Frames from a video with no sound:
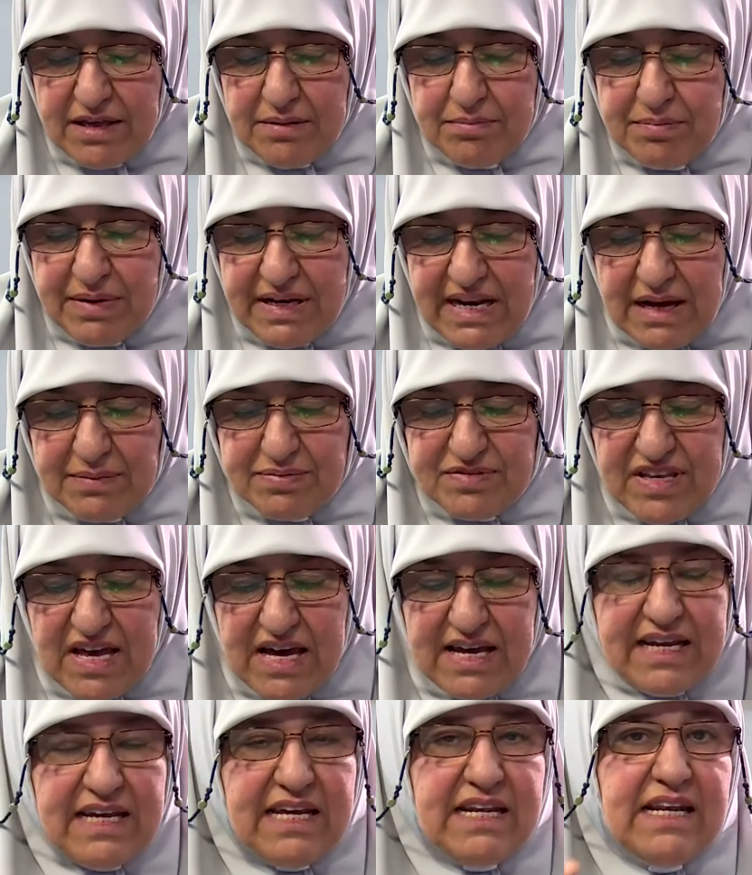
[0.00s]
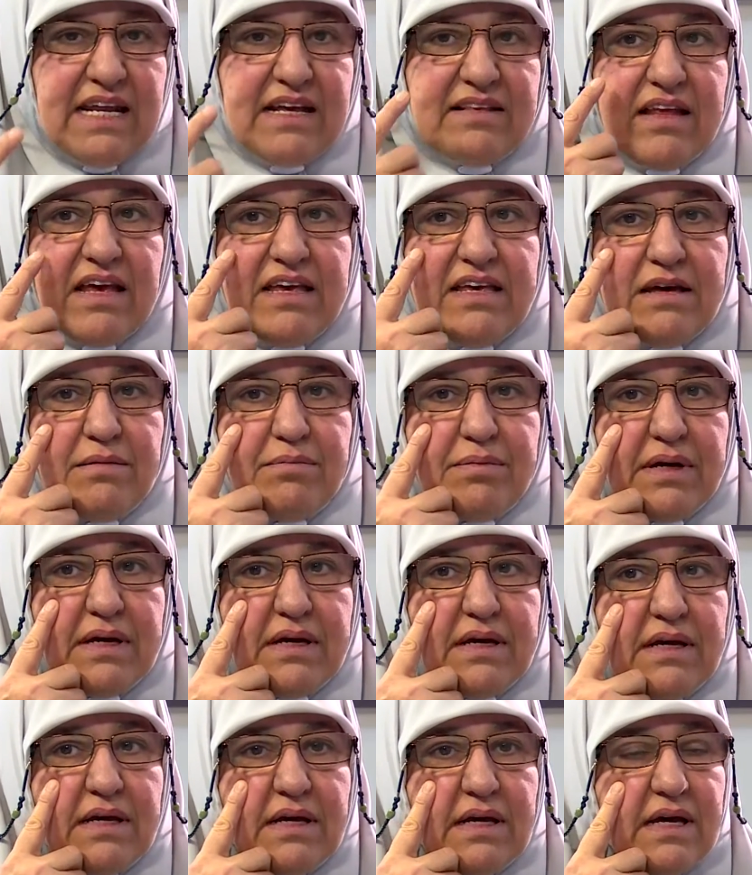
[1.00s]
من أبصارهن طيب
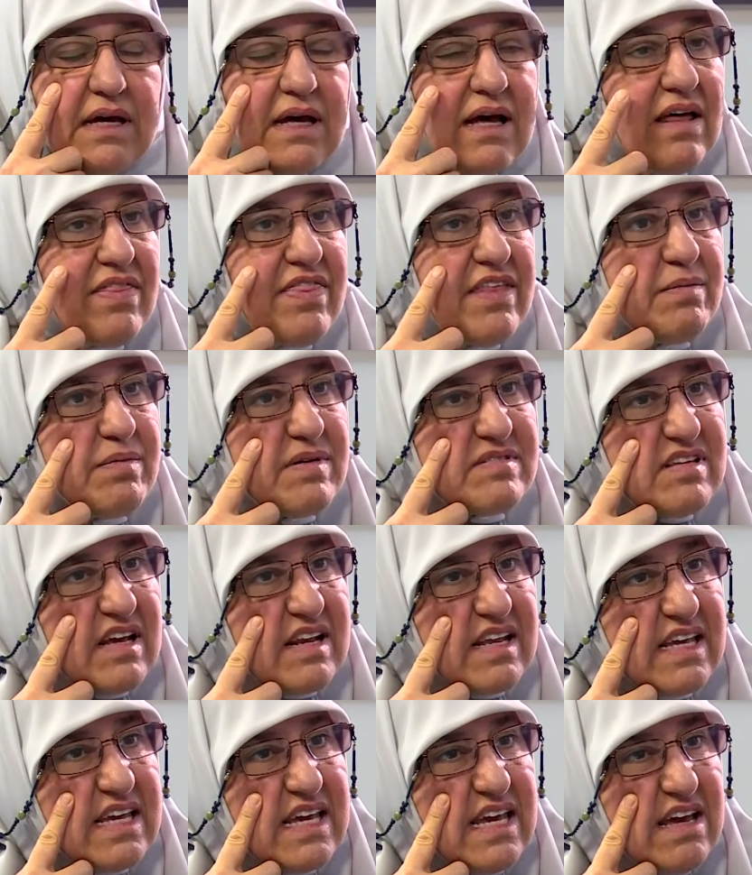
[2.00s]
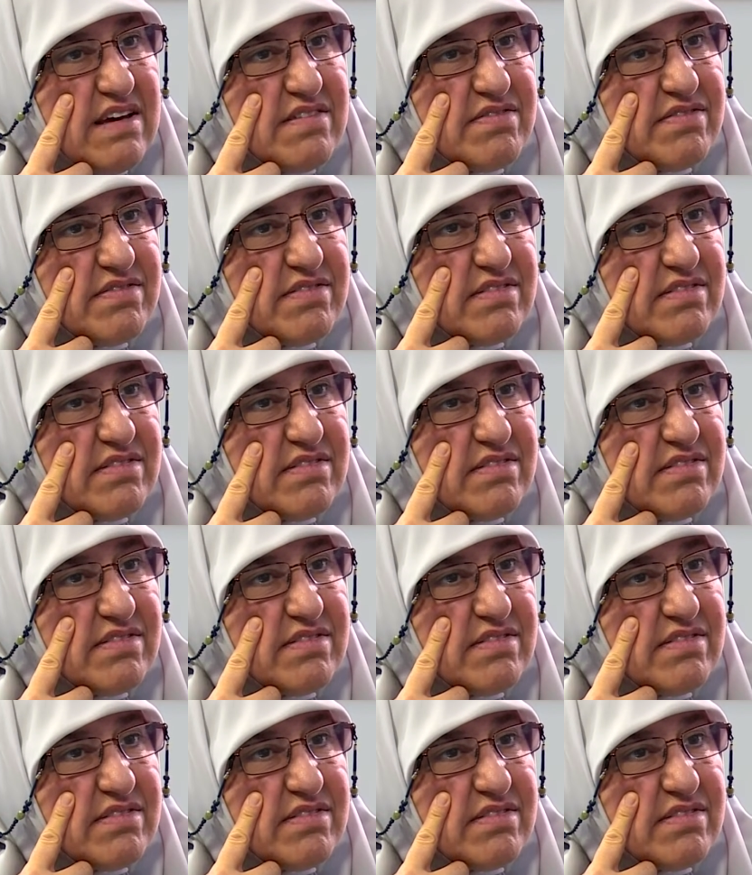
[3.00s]
غض البصر كيف؟